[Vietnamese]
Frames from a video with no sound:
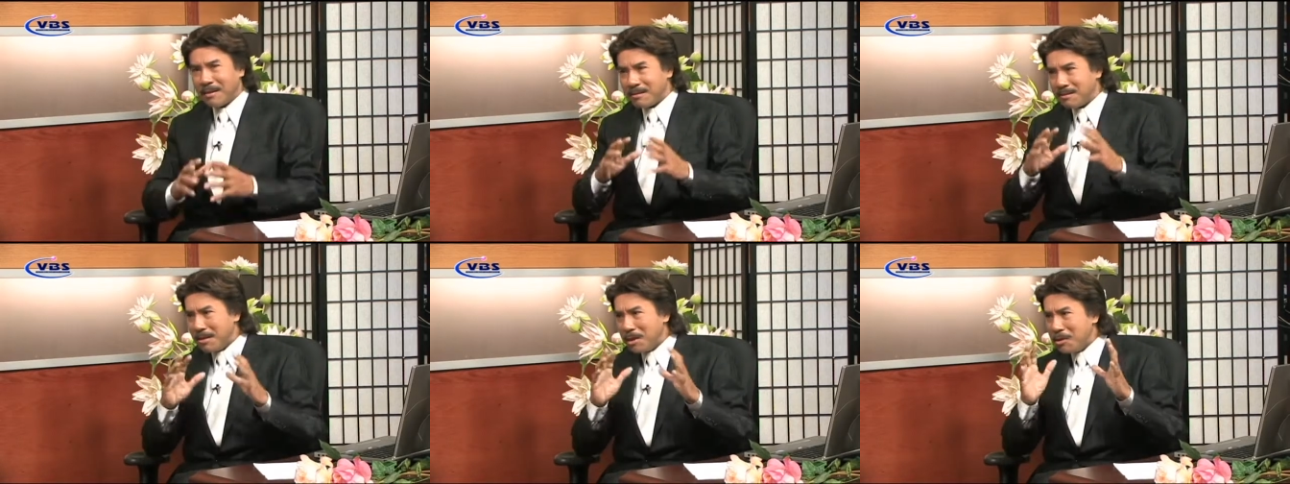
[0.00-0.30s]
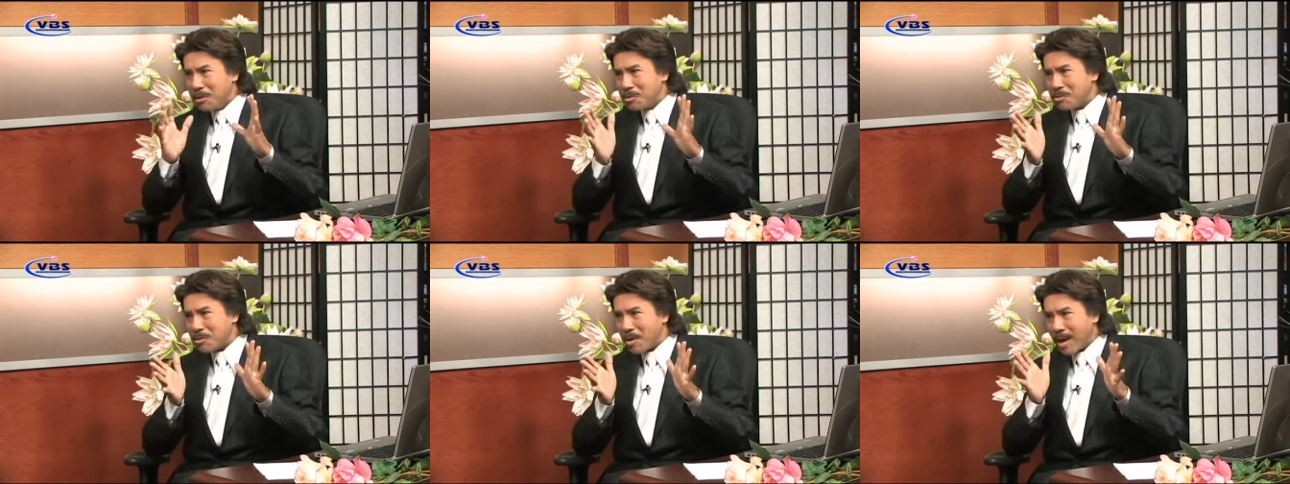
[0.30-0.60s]

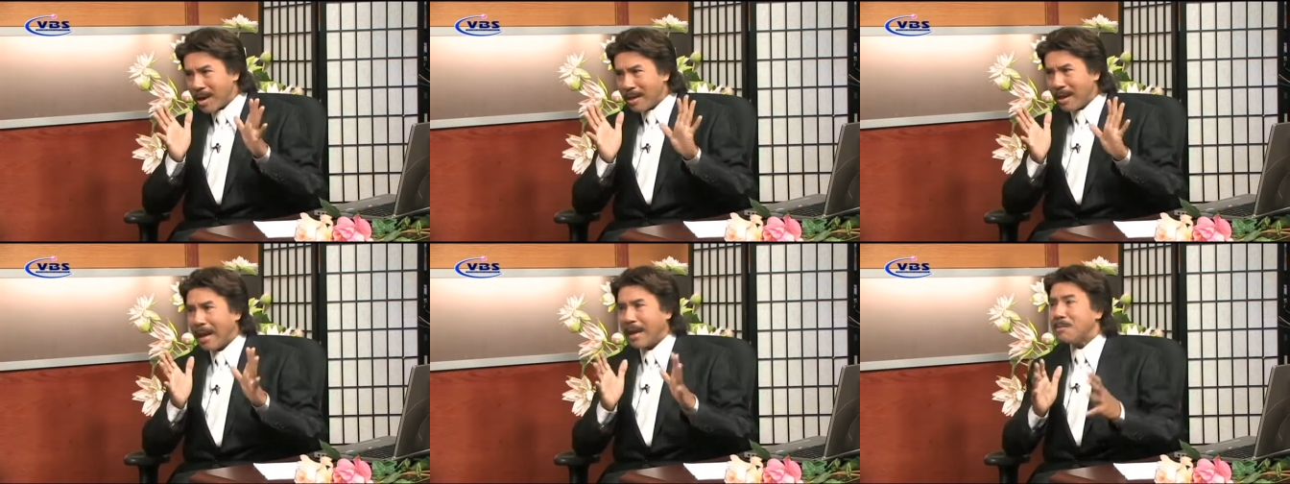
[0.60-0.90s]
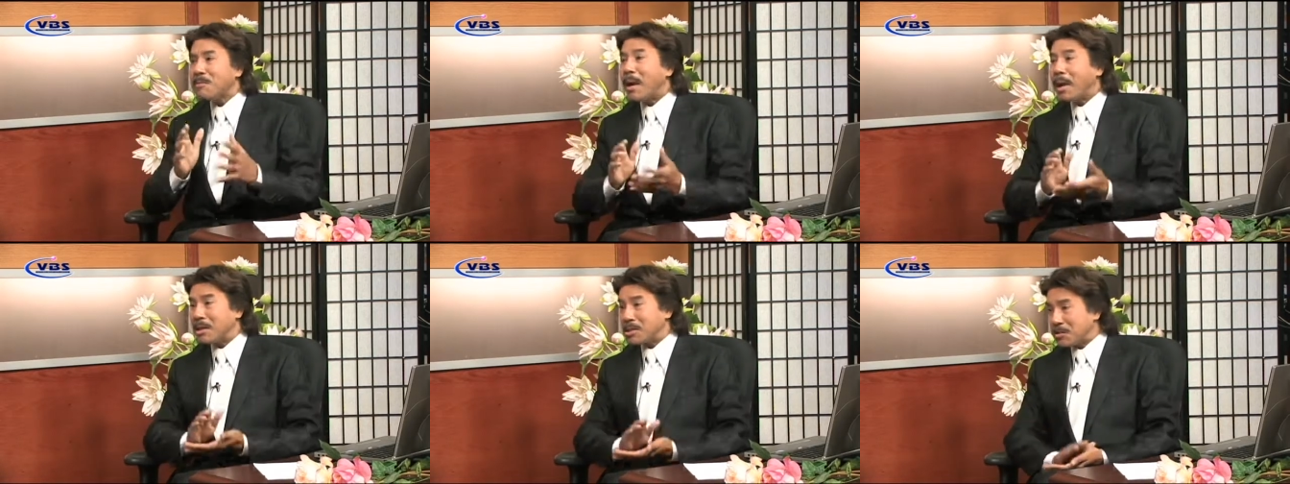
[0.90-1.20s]
lưu trai
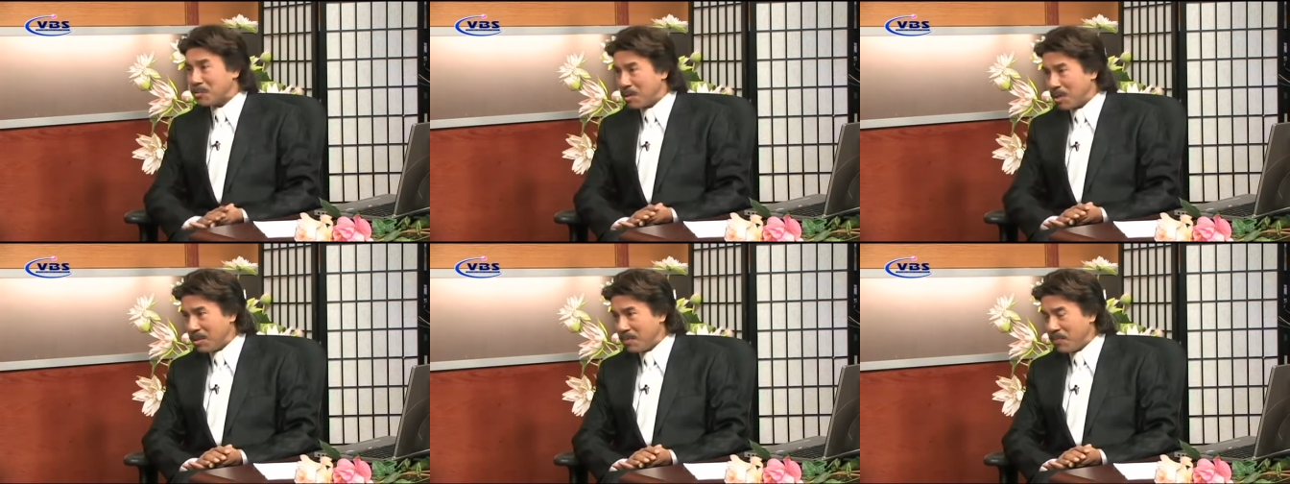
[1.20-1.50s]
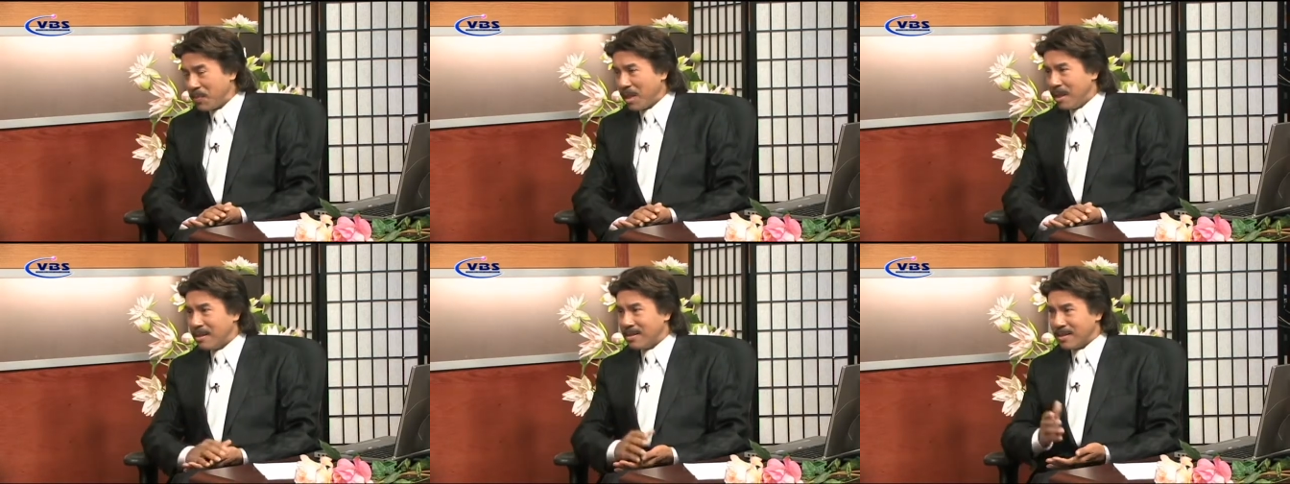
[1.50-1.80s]
lãng mạn trong đó
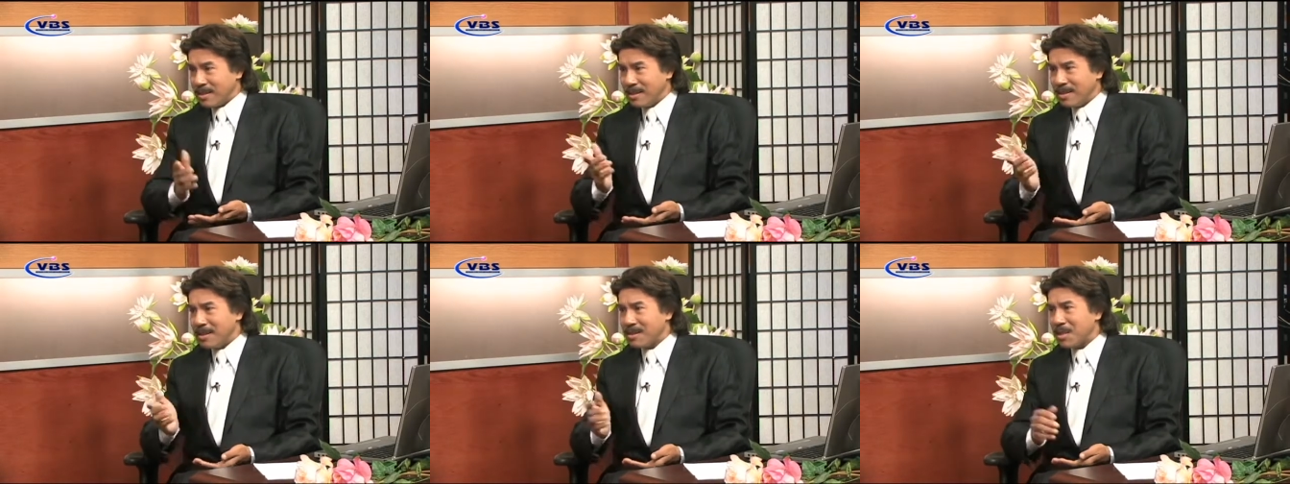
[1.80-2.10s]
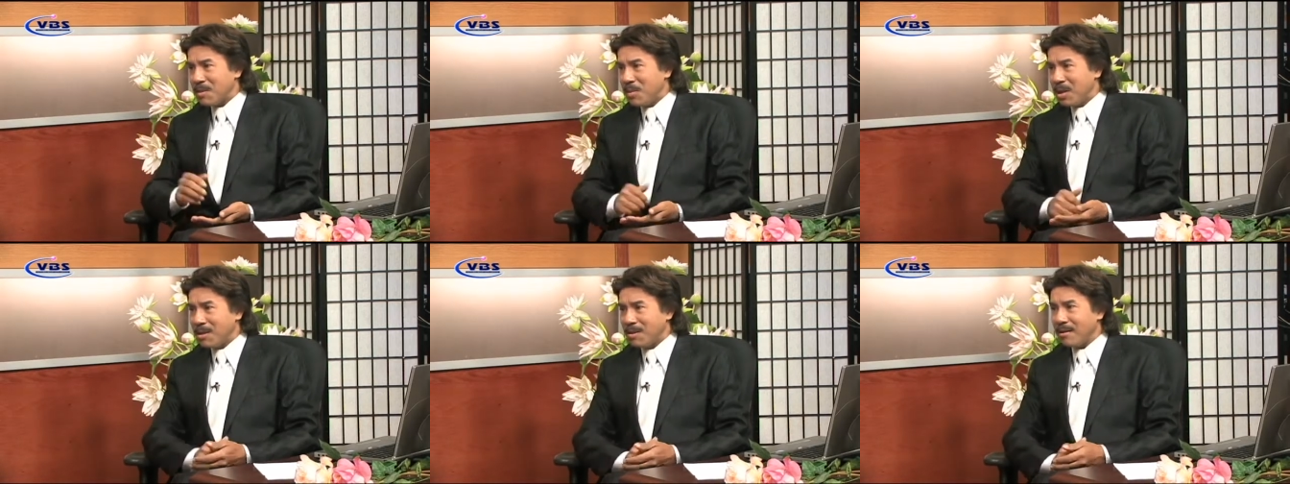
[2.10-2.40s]
thì những
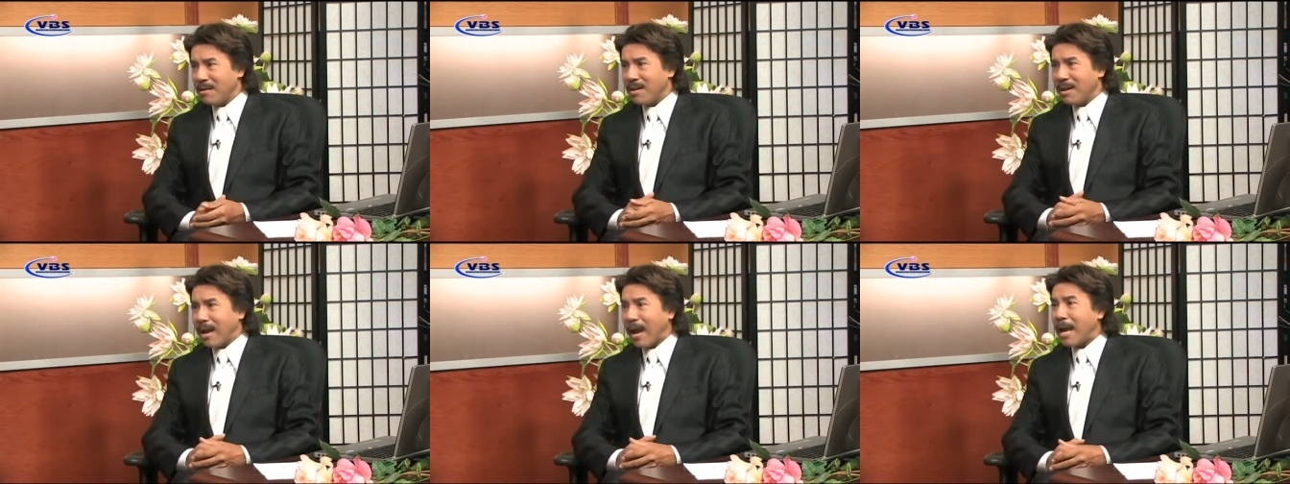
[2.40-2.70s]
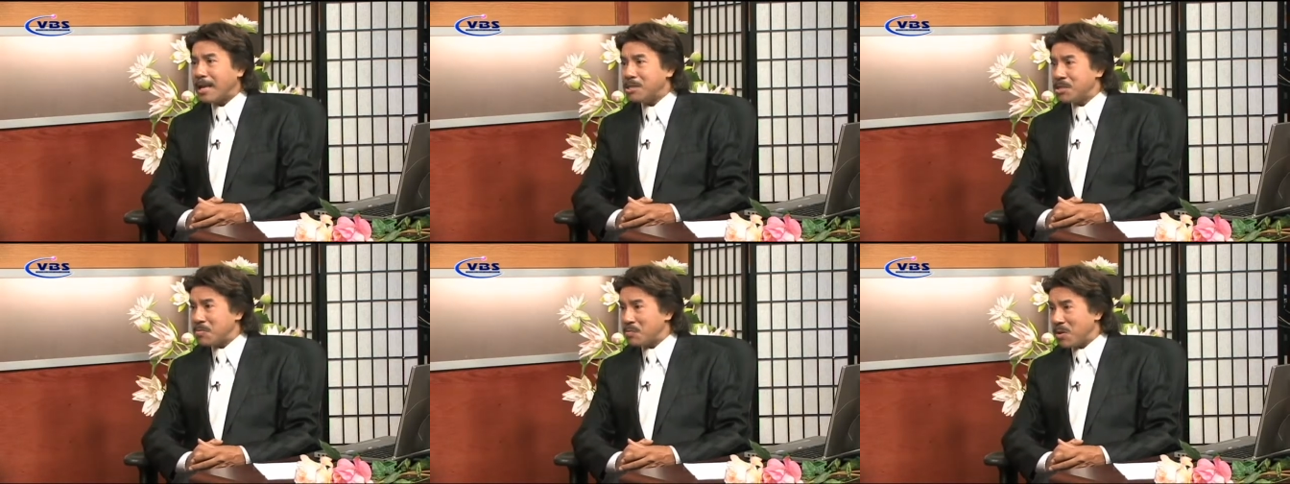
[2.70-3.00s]
tấm hình đó là
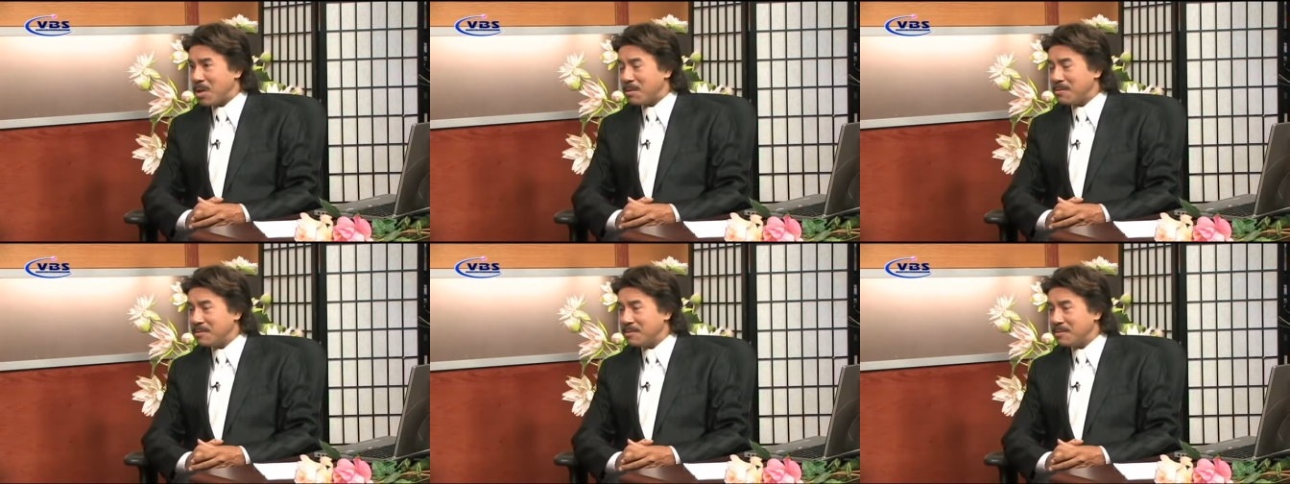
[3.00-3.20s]
ai chụp cho